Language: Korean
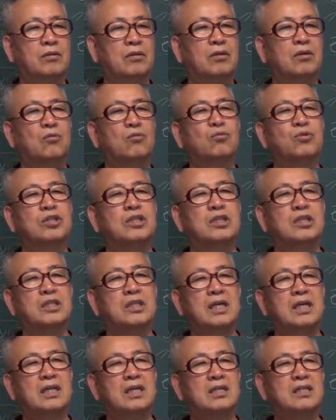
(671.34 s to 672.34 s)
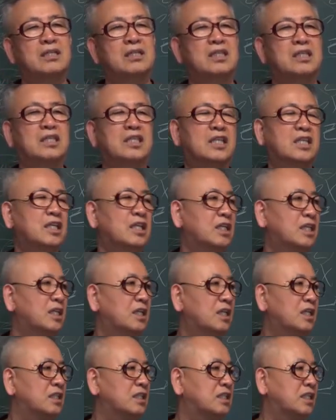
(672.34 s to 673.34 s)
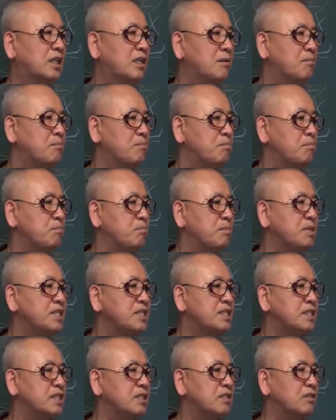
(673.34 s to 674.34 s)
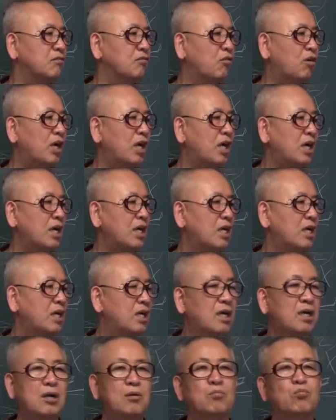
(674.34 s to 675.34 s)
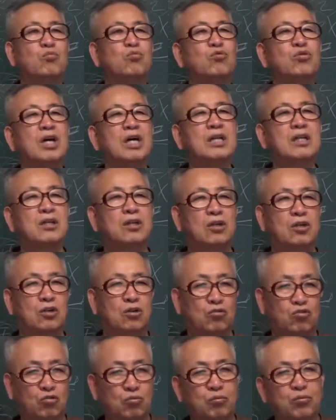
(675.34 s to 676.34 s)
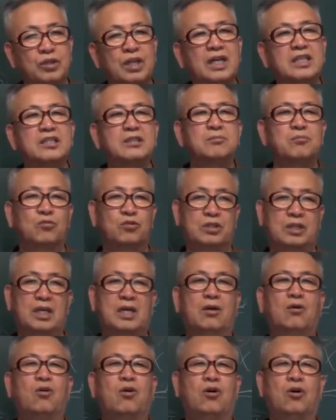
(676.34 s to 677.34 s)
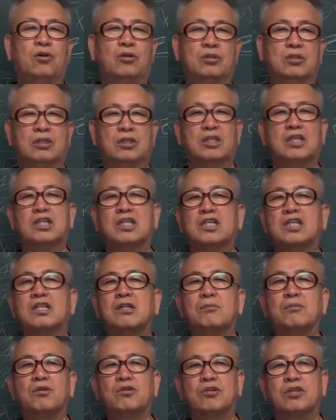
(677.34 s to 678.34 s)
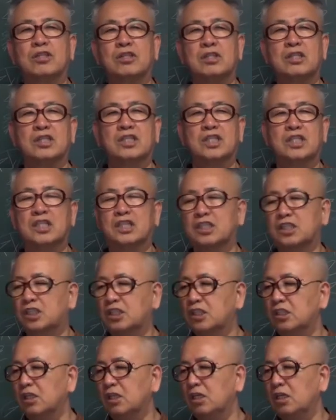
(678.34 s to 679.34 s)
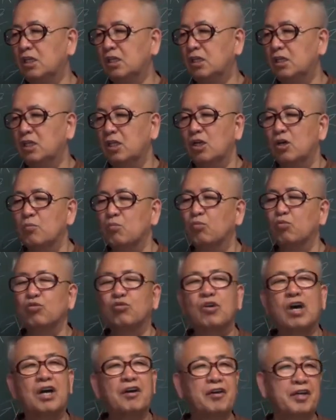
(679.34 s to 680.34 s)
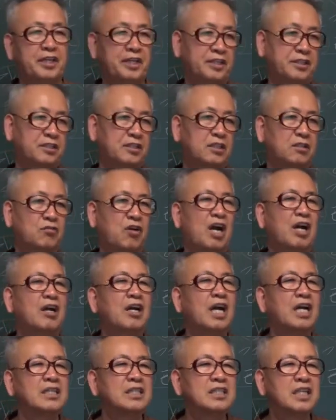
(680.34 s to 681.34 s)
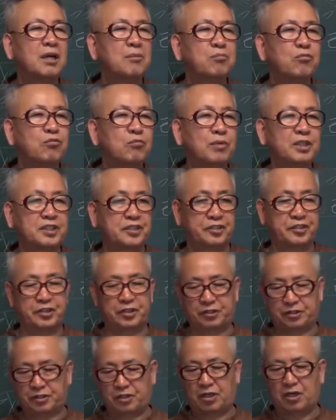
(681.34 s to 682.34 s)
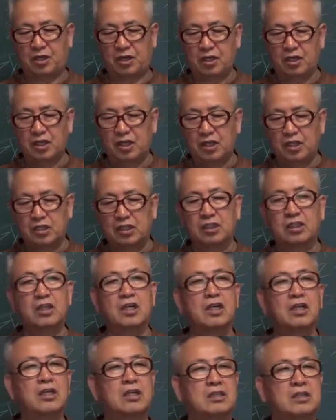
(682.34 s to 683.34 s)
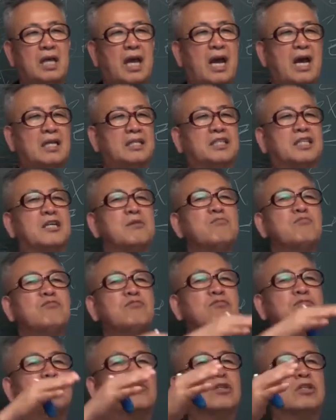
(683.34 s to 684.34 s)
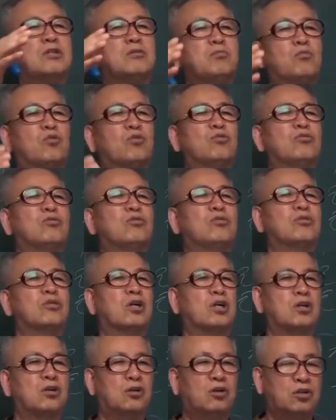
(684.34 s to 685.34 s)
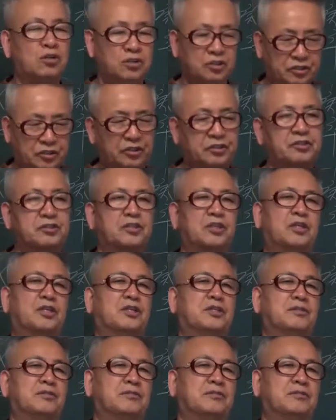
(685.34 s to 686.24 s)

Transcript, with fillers: 우리나라는 특히 이제 미신과 문화를 구분하지 못하고 일본은 신을 문화화해서 관광 상품화 시켰어 그걸 다 재물을 모으는 걸로 썼어요